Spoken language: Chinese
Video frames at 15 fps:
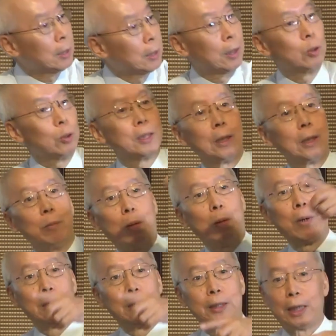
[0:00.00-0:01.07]
都站得满满的，
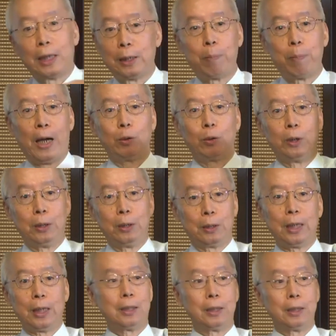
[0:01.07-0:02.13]
大家排队站
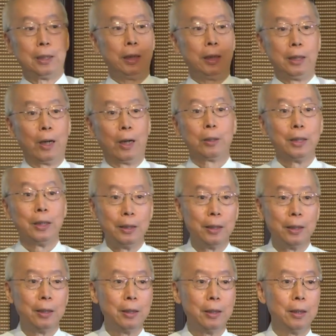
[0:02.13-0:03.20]
着听也要听。
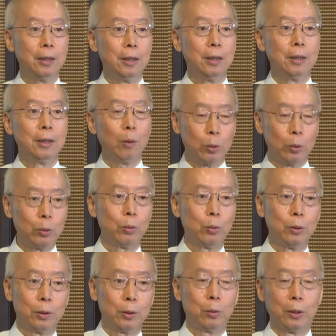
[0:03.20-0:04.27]
那我就说
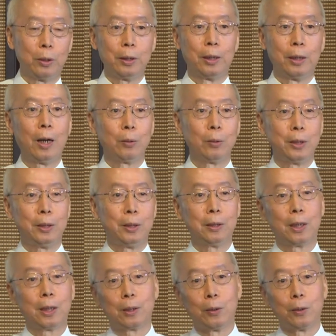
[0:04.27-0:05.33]
觉得很好奇，他
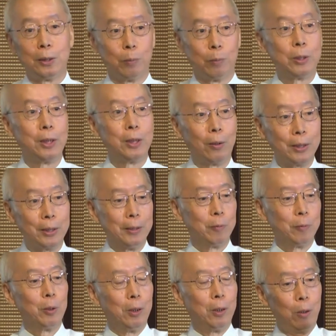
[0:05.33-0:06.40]
到底怎么教的？
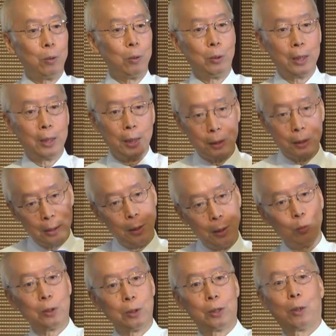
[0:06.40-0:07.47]
哦，原来他切入的
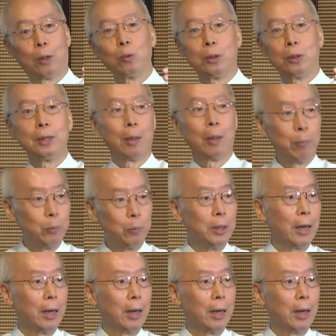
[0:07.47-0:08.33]
角度跟人家不一样，